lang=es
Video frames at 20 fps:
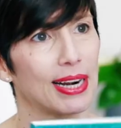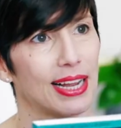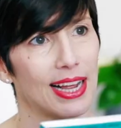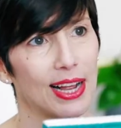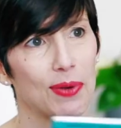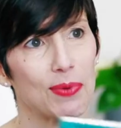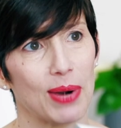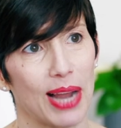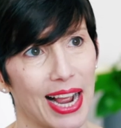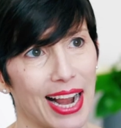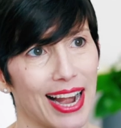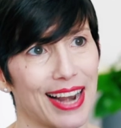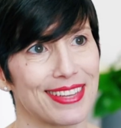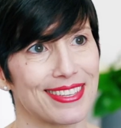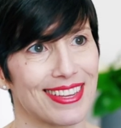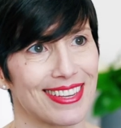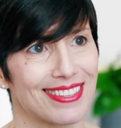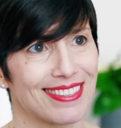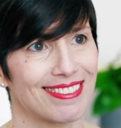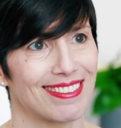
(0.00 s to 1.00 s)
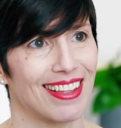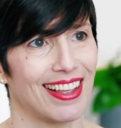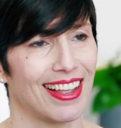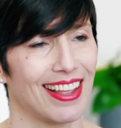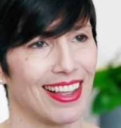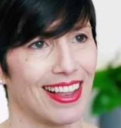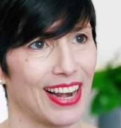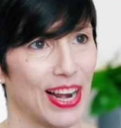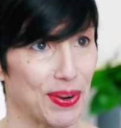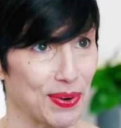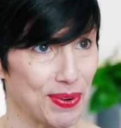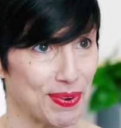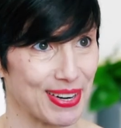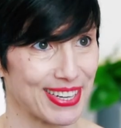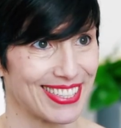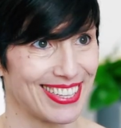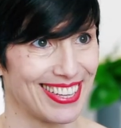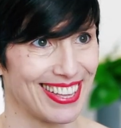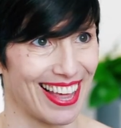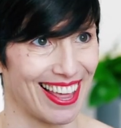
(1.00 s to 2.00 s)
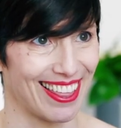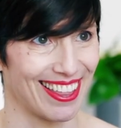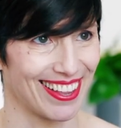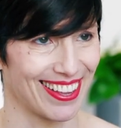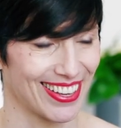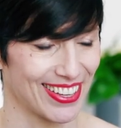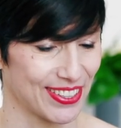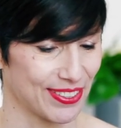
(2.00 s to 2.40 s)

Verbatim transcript: para algunas clases de la universidad.